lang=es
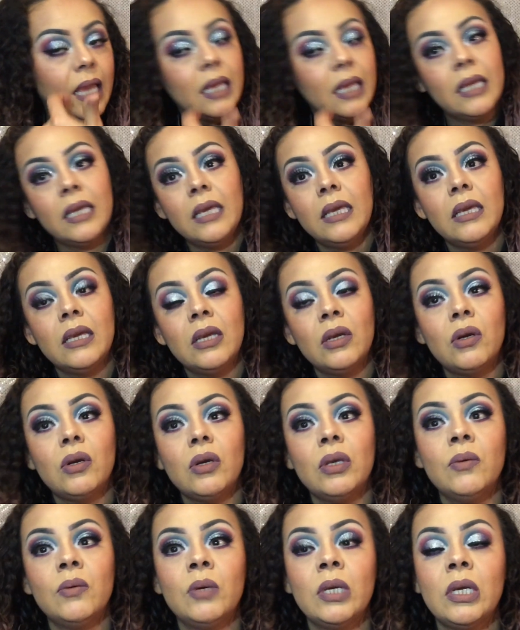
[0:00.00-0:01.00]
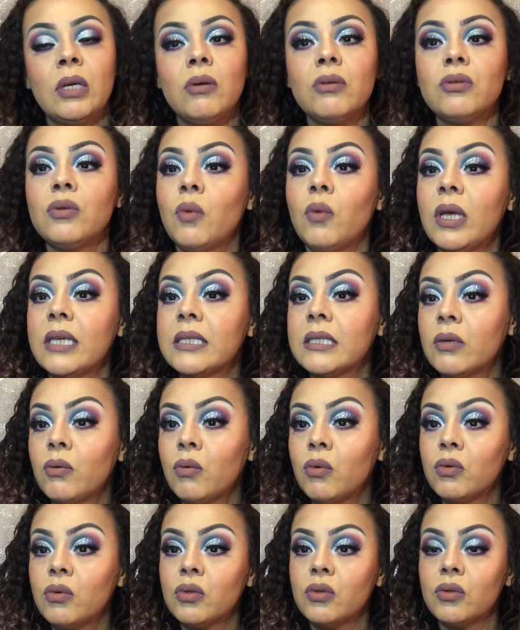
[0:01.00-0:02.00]
Y, y, incluso voy a hacer
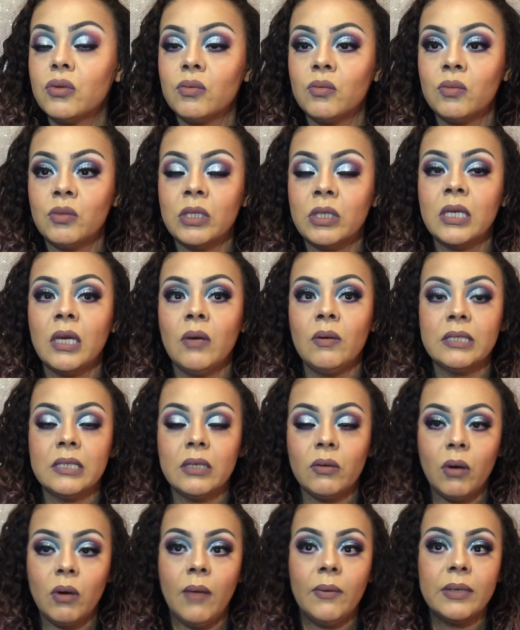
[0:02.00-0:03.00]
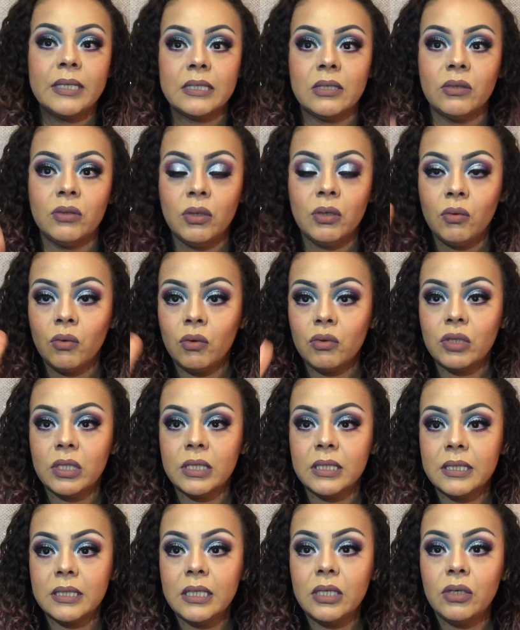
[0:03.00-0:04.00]
unos, quiero hacer una versión de uno
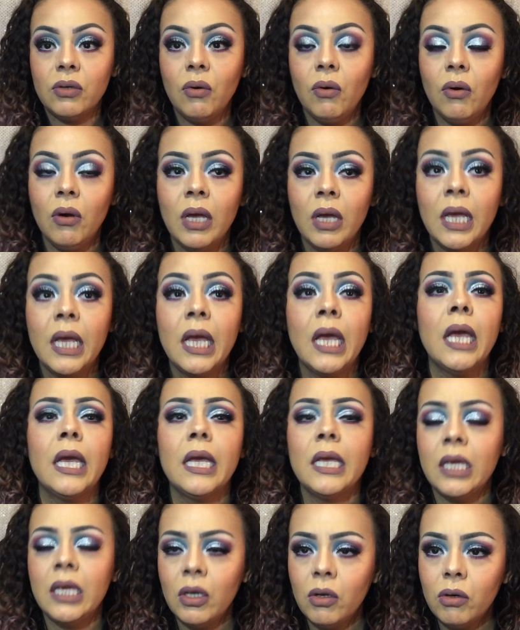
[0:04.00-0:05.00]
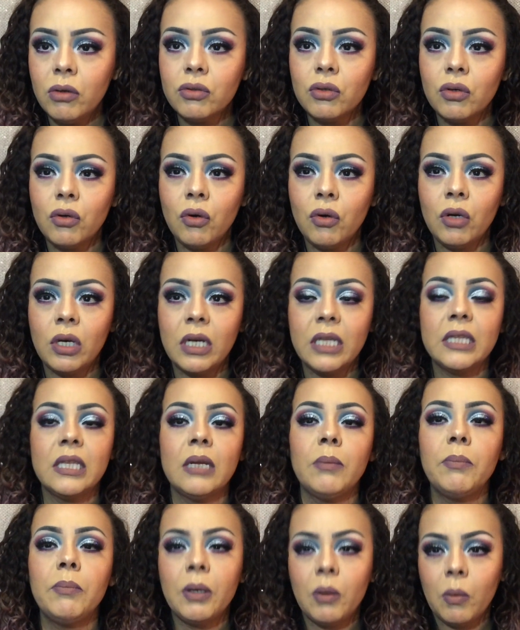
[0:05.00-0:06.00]
sencillo, incluso con
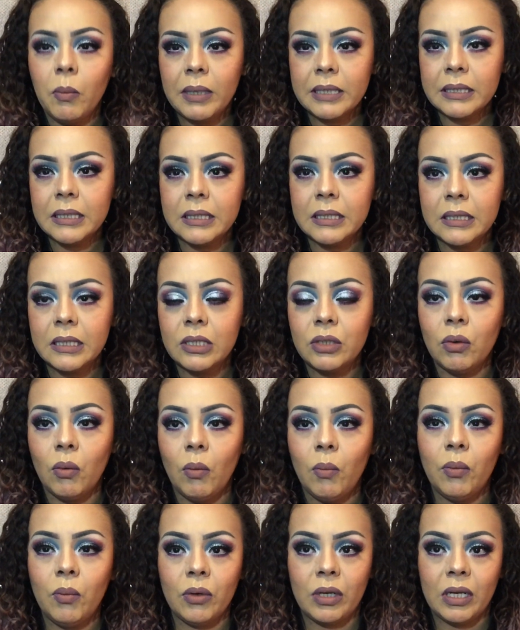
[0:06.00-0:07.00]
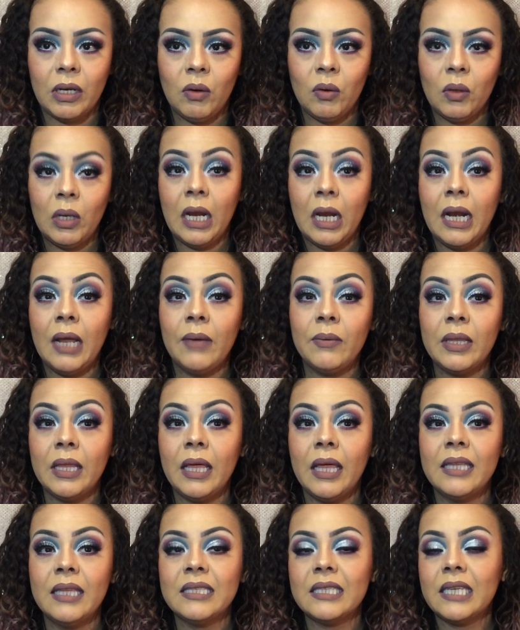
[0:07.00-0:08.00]
glitter, pero más sencillo, porque lo de la
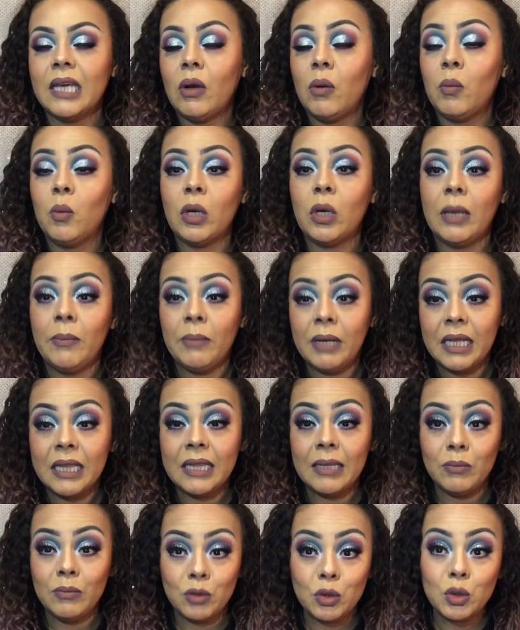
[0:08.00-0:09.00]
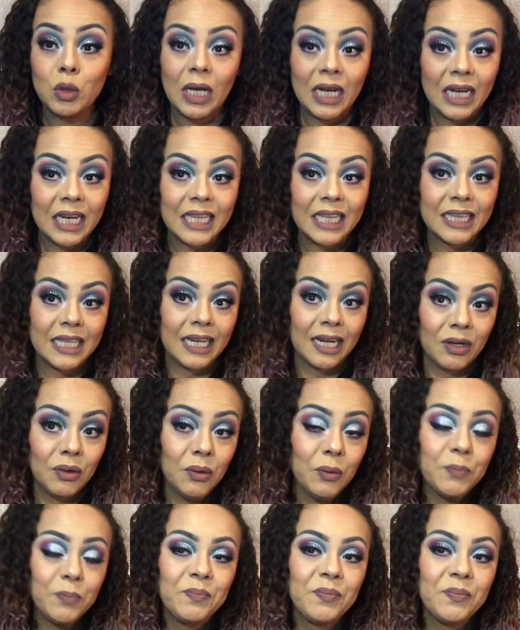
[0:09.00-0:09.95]
Navidad es que como que amerita mucho el glitter, ¿no?